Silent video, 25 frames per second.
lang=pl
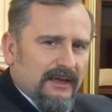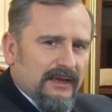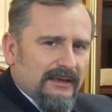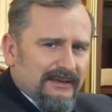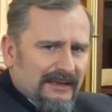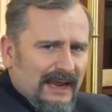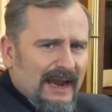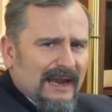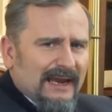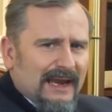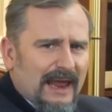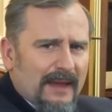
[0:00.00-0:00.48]

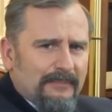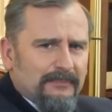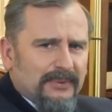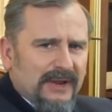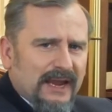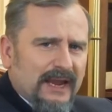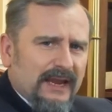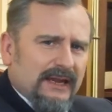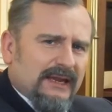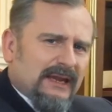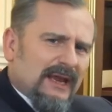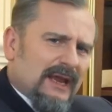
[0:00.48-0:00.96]

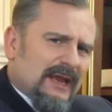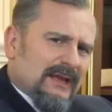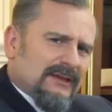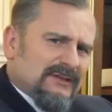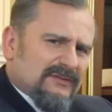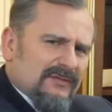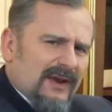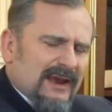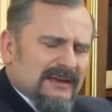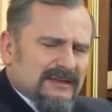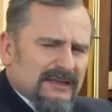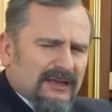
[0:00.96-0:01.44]
Najlepiej
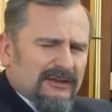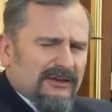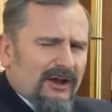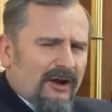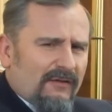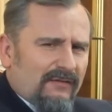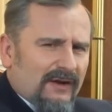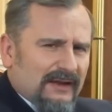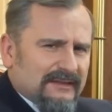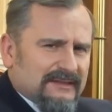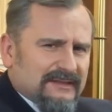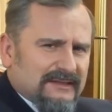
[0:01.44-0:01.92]

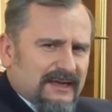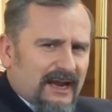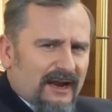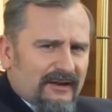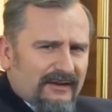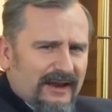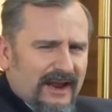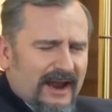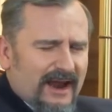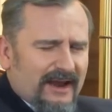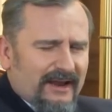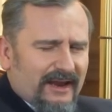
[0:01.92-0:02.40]
zrezygnować z
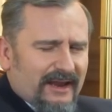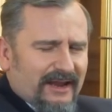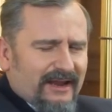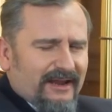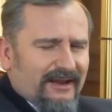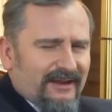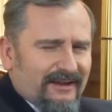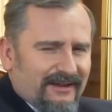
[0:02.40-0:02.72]
kariery.